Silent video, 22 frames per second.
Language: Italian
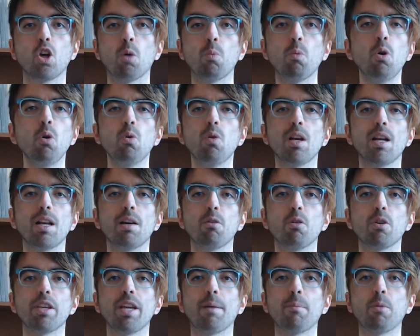Comunque
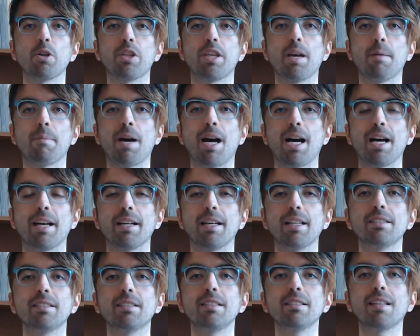la vogliamo
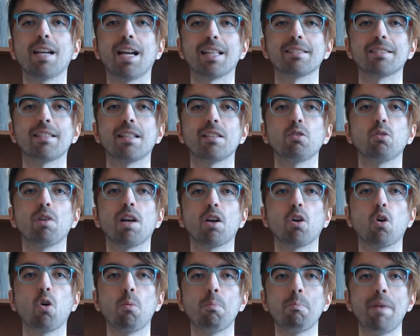chiamare, si tratta di
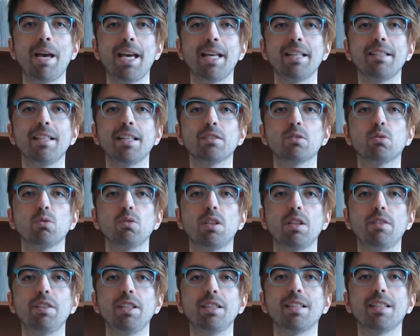una commedia
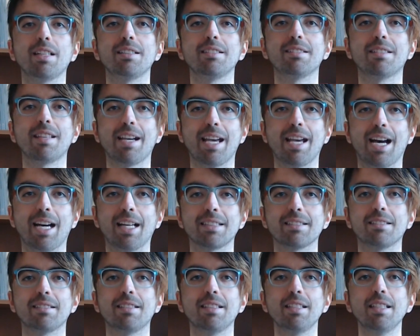suddivisa in tre
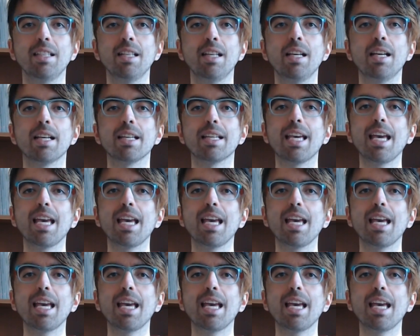atti